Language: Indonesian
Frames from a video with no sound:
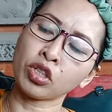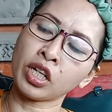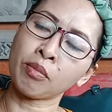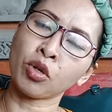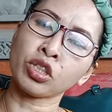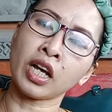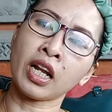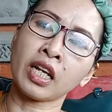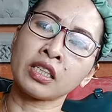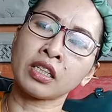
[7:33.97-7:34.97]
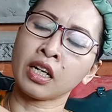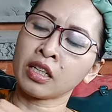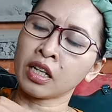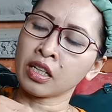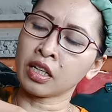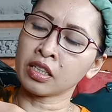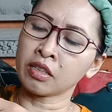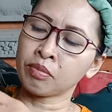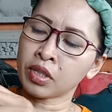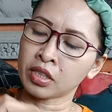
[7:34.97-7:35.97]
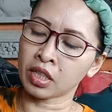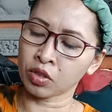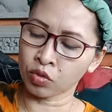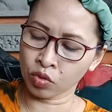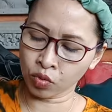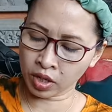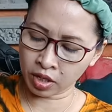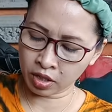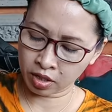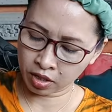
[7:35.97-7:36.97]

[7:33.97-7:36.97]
embos Alaska tarikan per satu ruang